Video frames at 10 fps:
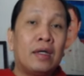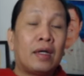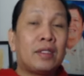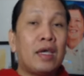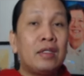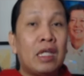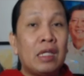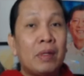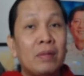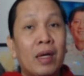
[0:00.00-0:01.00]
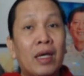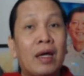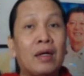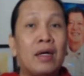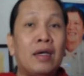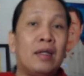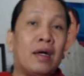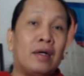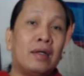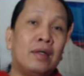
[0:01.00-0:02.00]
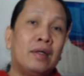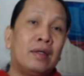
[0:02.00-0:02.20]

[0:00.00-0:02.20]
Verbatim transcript: Kasi hindi naman maikakaila